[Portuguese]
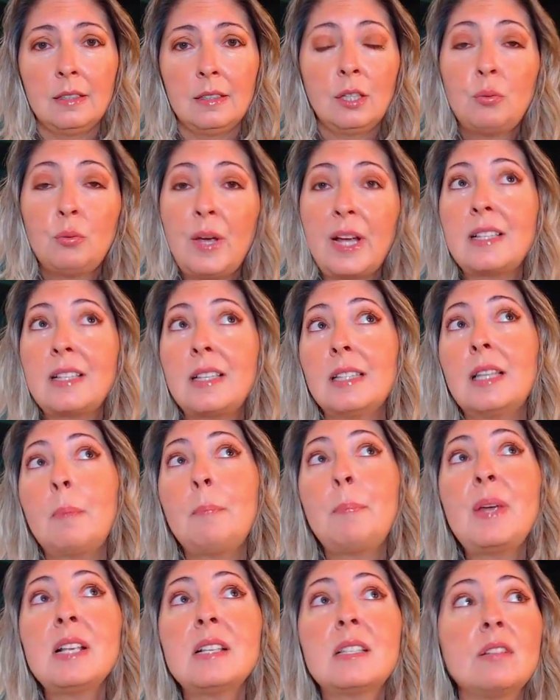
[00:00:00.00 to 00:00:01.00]
Tanto é que você
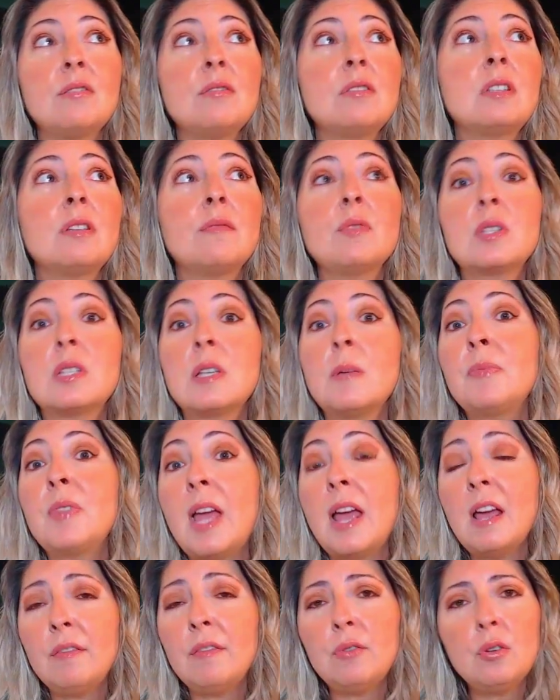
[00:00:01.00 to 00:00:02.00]
está pensando se você
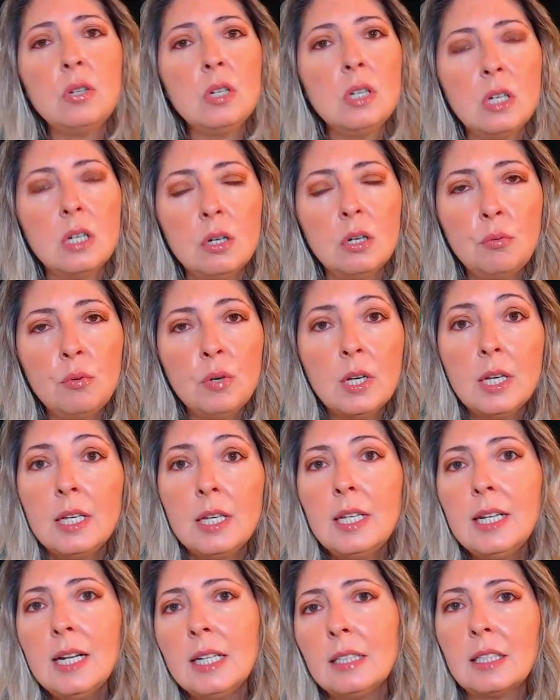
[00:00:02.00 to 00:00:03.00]
deve ou não
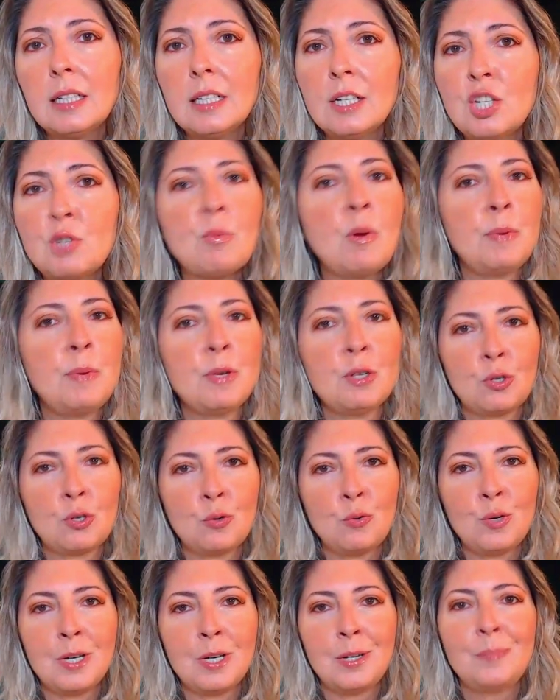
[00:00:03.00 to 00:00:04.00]
ir atrás de uma
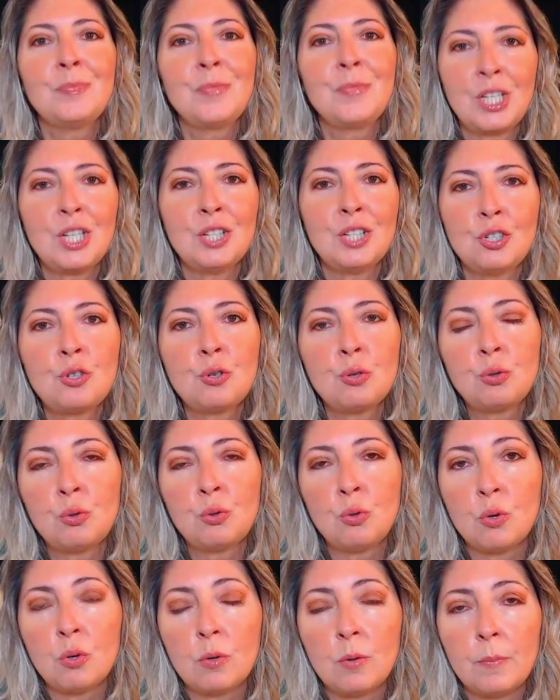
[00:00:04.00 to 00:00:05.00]
pessoa que te
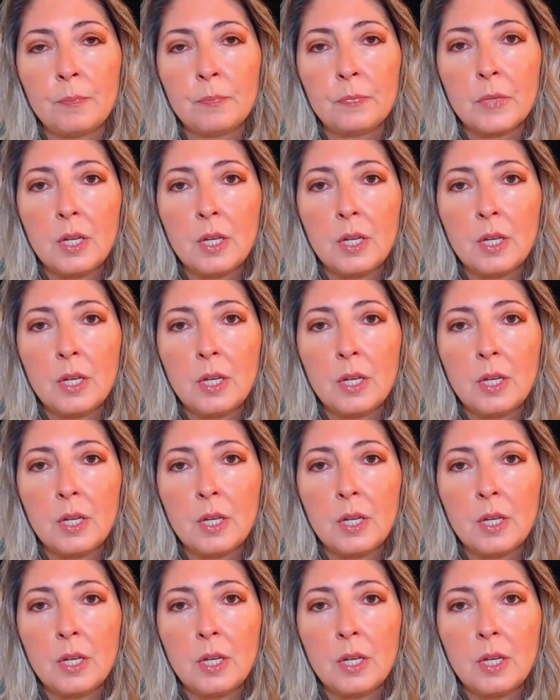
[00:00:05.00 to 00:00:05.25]
chutou.